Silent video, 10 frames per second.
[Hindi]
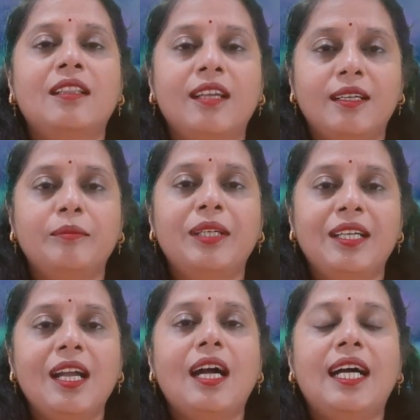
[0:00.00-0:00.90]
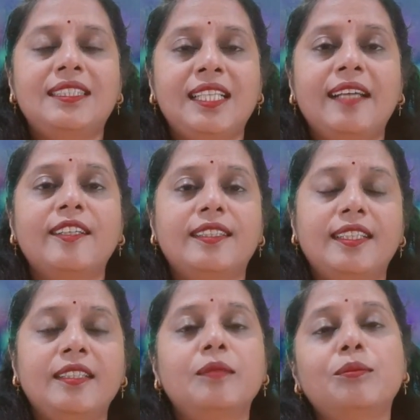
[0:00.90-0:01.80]
तब आचार्य
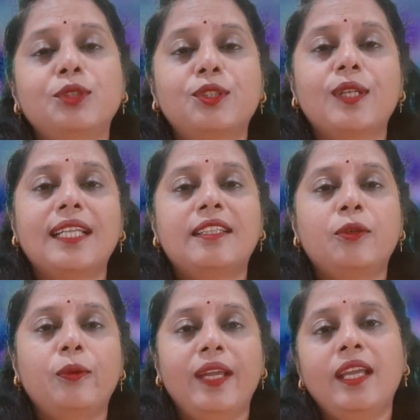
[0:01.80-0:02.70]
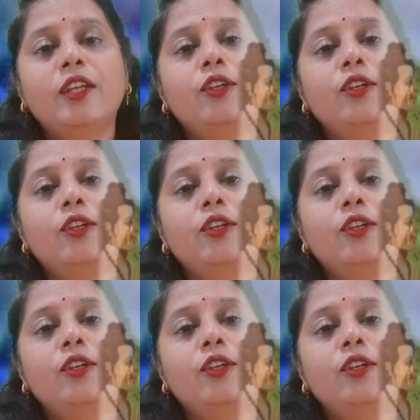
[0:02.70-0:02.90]
ने मुस्कुराते हुए